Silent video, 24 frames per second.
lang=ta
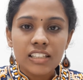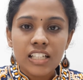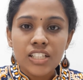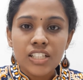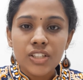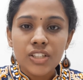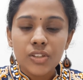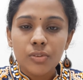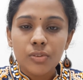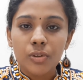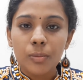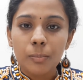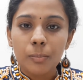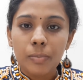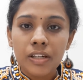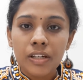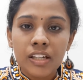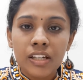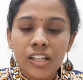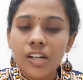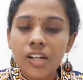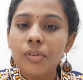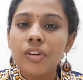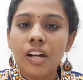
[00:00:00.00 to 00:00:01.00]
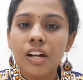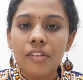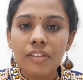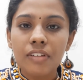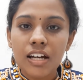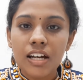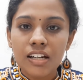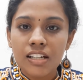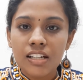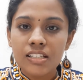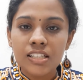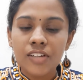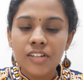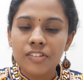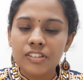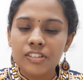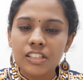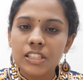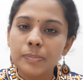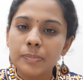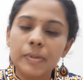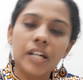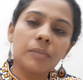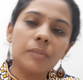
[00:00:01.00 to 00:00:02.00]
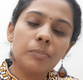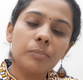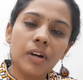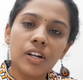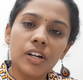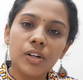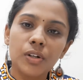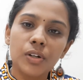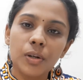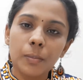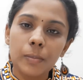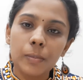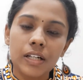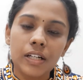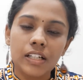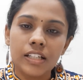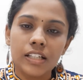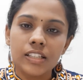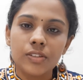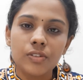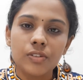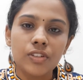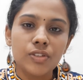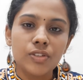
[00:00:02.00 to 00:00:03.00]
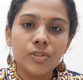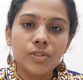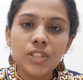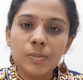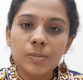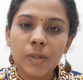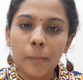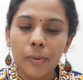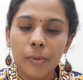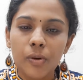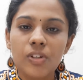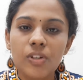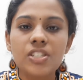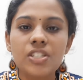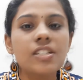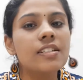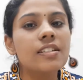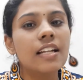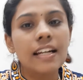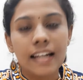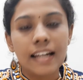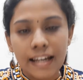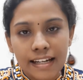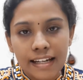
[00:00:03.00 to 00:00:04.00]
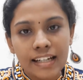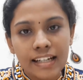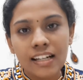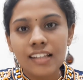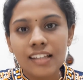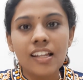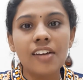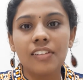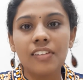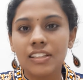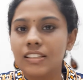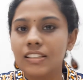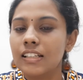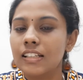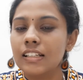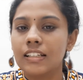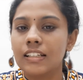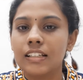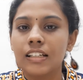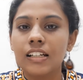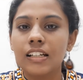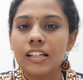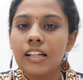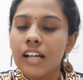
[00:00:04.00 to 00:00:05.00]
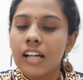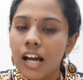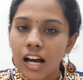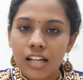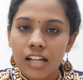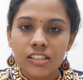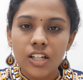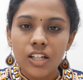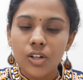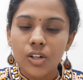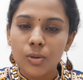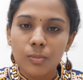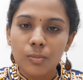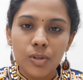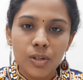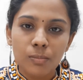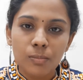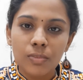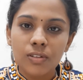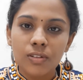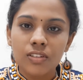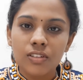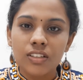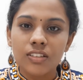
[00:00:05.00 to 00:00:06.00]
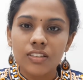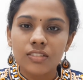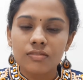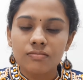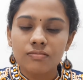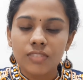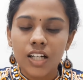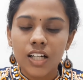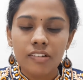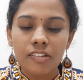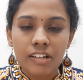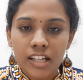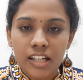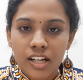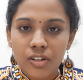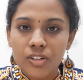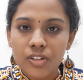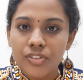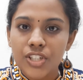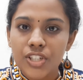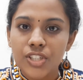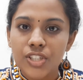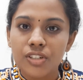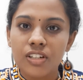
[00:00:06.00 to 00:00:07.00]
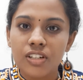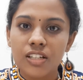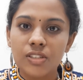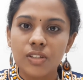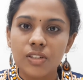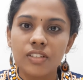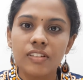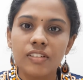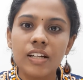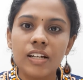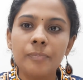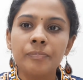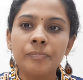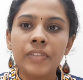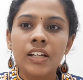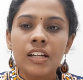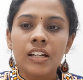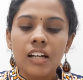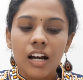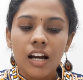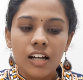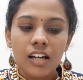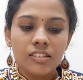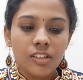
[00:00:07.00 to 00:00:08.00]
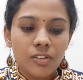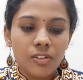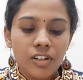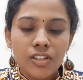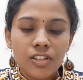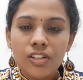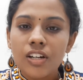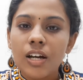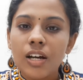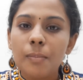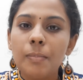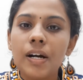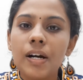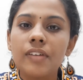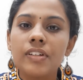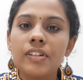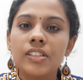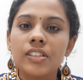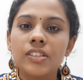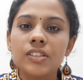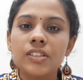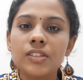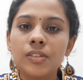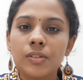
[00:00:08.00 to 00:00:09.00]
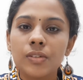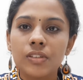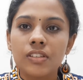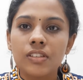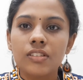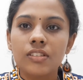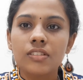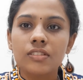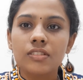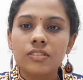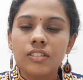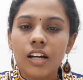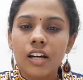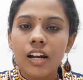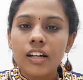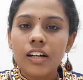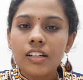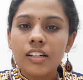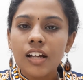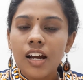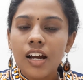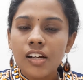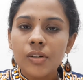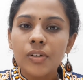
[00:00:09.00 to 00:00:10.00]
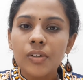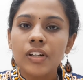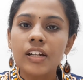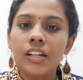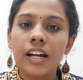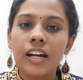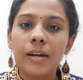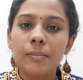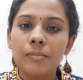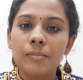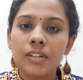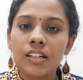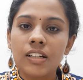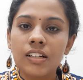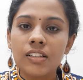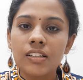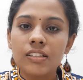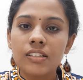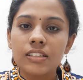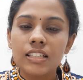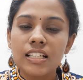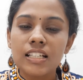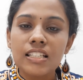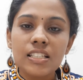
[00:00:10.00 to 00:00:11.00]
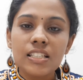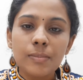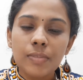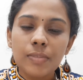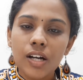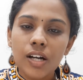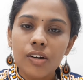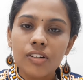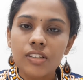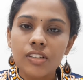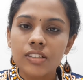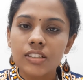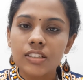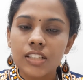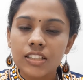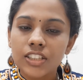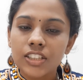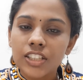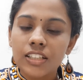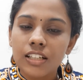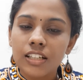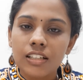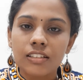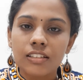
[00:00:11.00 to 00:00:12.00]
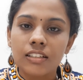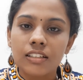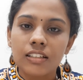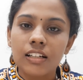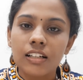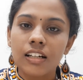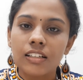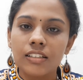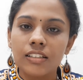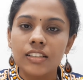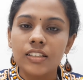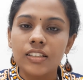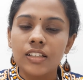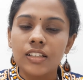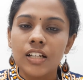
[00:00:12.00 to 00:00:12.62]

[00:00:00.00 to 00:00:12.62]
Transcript: தெரிஞ்சு இது ஒரு பெரிய ஒரு அவேர்னஸாக வந்து ஸ்ப்ரெட் பண்ணணும் பட் இது ஒரு நியூஸ் பேப்பர் ஒரு சின்ன லைனில் தான் வந்திருக்கு அதுதான் ரொம்ப ரொம்ப ஒரு கவலையான ஒரு விஷயம் நான் சொல்லுவேன் அந்த குழந்தையோட அப்பா வந்து ஒரு கரெக்டான ஒரு டைமில் சென்சிபிளாக ஒரு டிசிஷன் எடுத்திருக்காரு